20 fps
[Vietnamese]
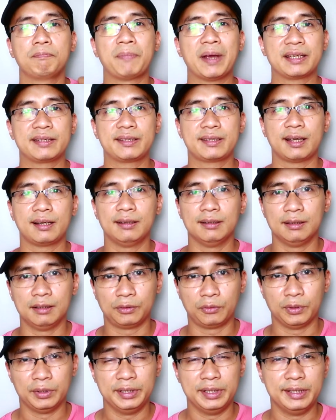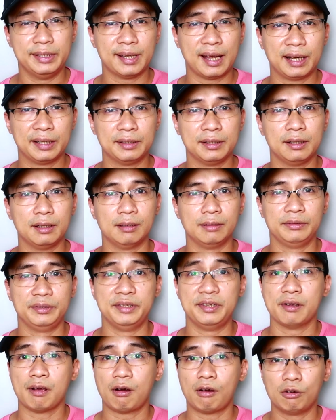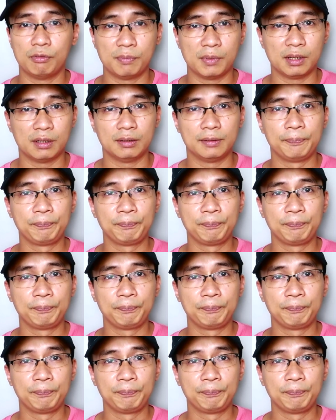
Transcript: best seller của designer Dior Homer